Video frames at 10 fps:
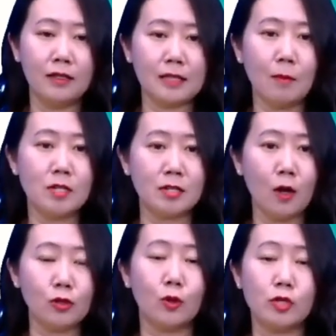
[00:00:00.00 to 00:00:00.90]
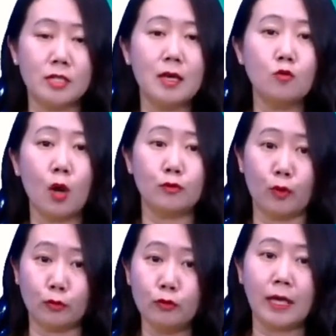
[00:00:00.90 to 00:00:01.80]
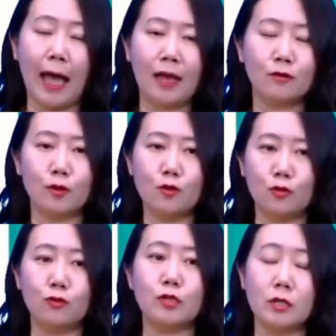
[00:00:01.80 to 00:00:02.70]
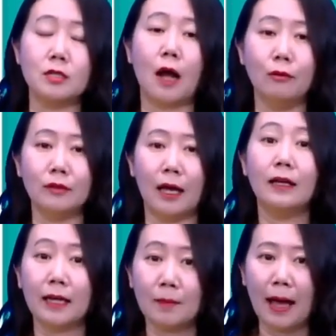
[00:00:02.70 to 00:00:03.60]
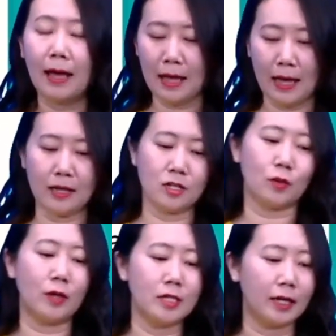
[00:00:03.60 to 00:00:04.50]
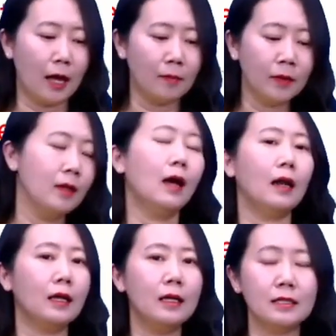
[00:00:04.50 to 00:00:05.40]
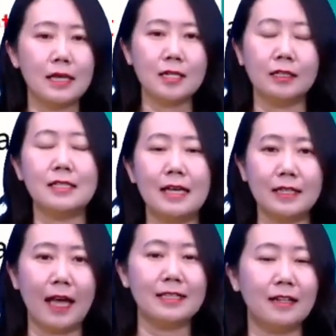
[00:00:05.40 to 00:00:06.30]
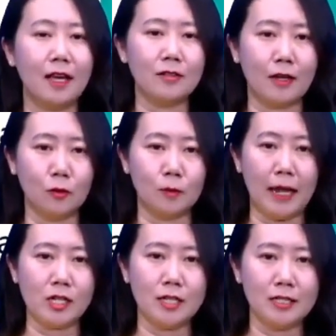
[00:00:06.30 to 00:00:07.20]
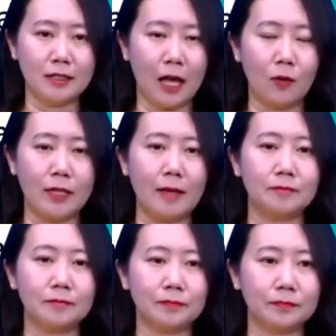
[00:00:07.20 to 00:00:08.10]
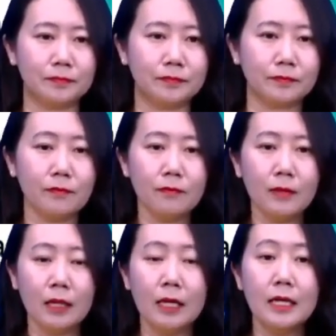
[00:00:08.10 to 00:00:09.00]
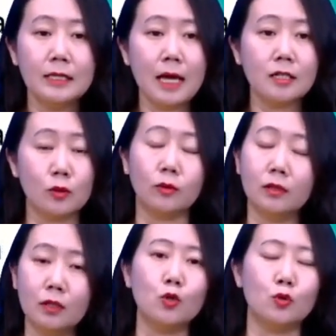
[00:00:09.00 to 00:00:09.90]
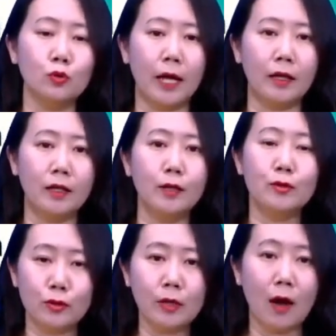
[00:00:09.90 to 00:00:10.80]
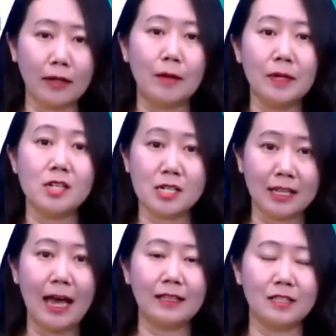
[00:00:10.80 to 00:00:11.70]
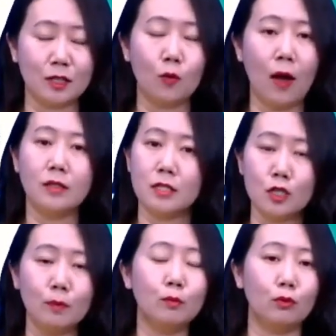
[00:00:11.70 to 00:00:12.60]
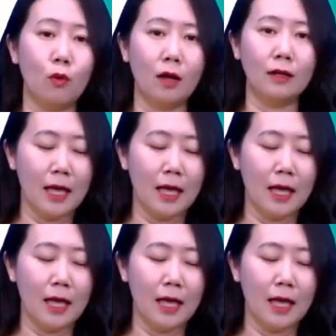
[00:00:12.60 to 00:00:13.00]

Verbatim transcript: 咱们只要求时间状语从句改，所以主句是正常用的，可以吧？哎，这是关于这个啊。好了，那在这里呢，再一次给大家强调一下，同学们来深情的看我一眼。像这种特殊的需要改变时态的情况其实并不多，